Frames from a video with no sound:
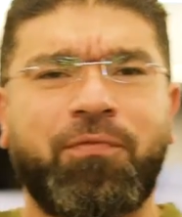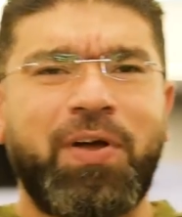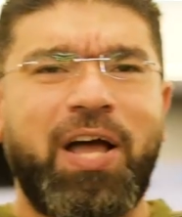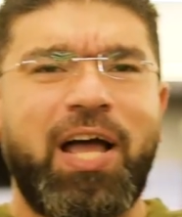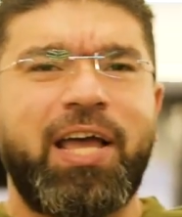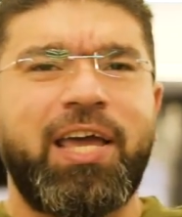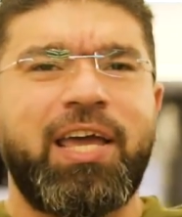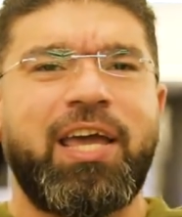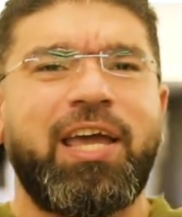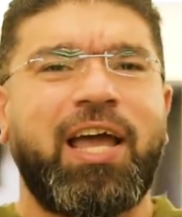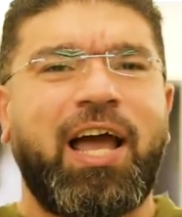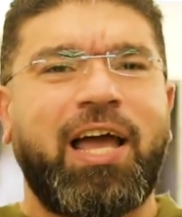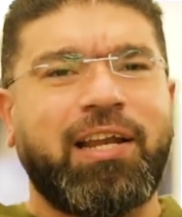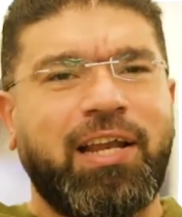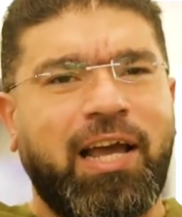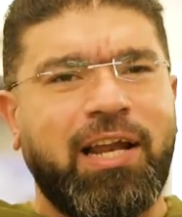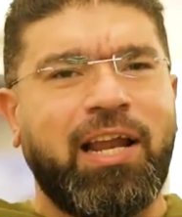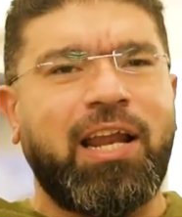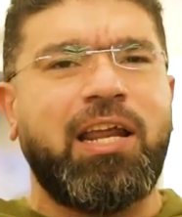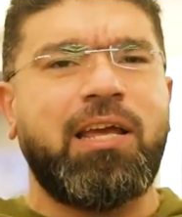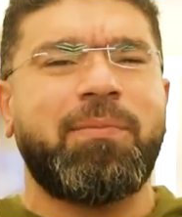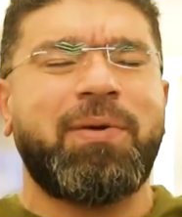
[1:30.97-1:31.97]
فايه يعني
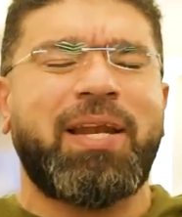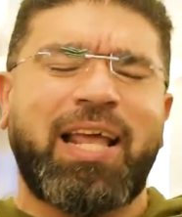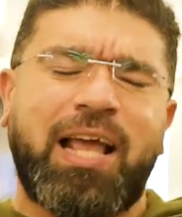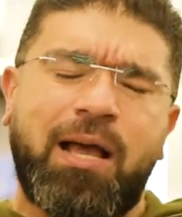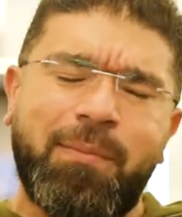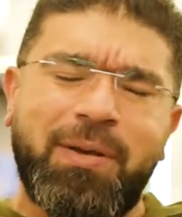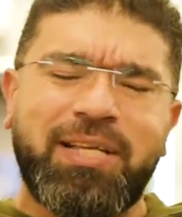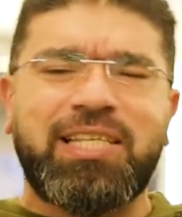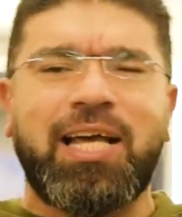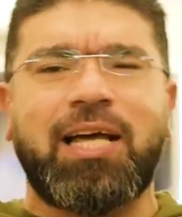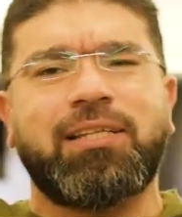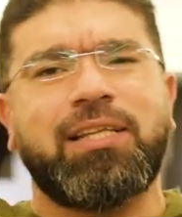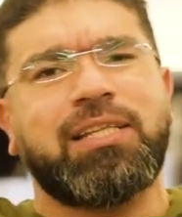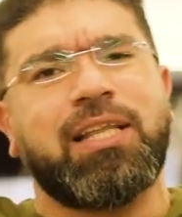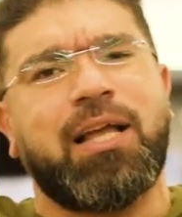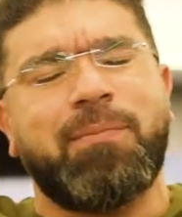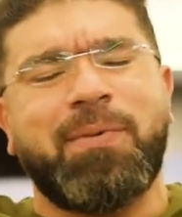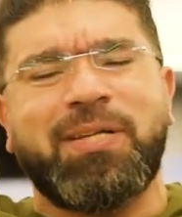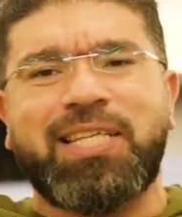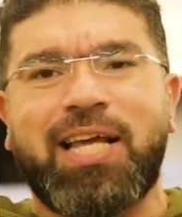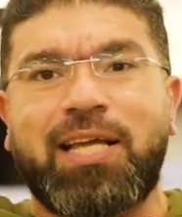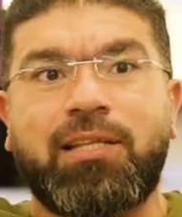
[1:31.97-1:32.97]
احنا هنعمل خمس عدات
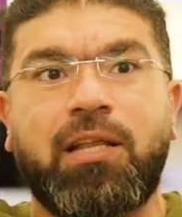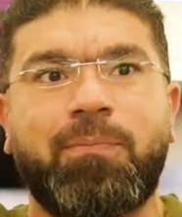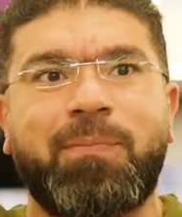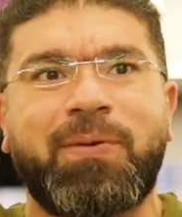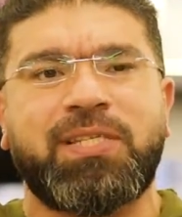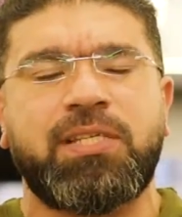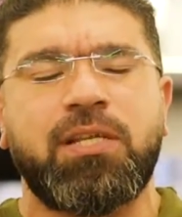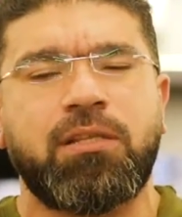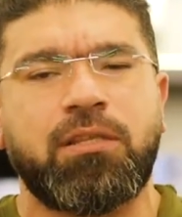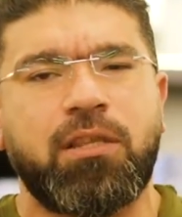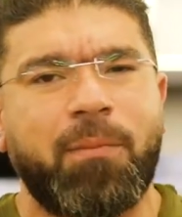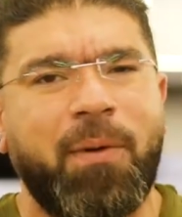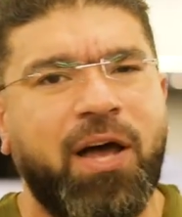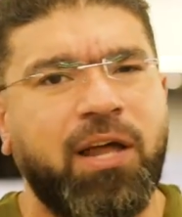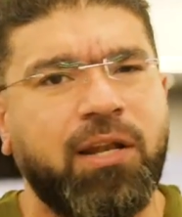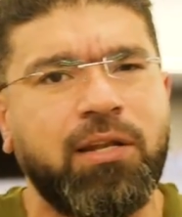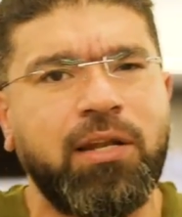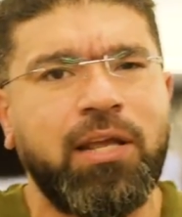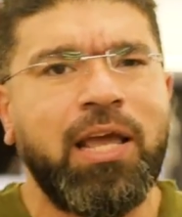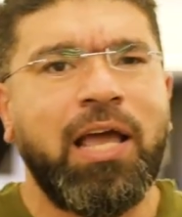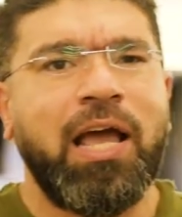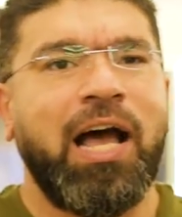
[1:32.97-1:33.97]
خمس عدات بس انت
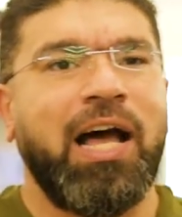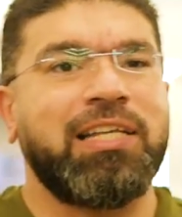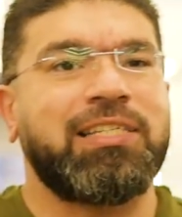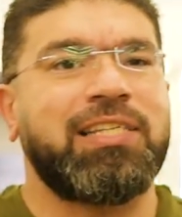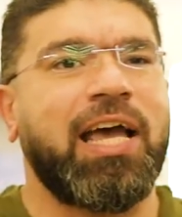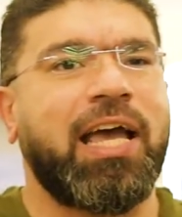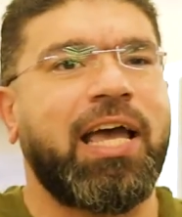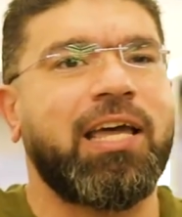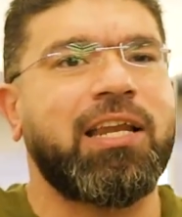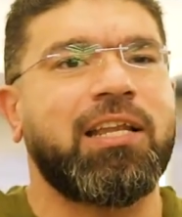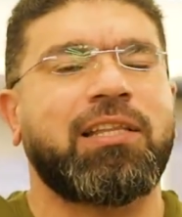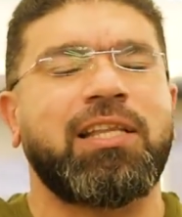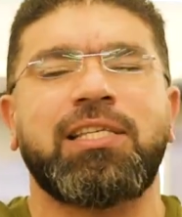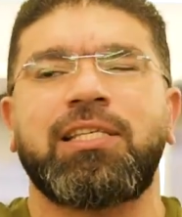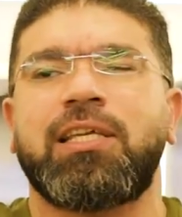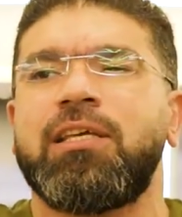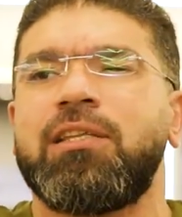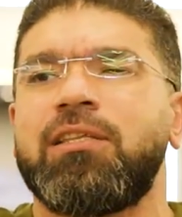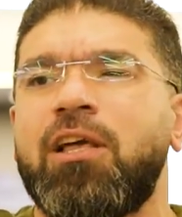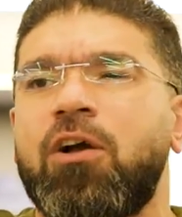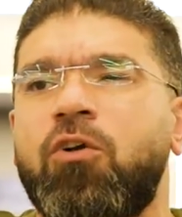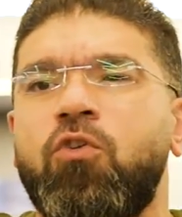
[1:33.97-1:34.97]
طبعا هتسخن
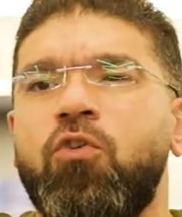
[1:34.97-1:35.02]
التسخين ده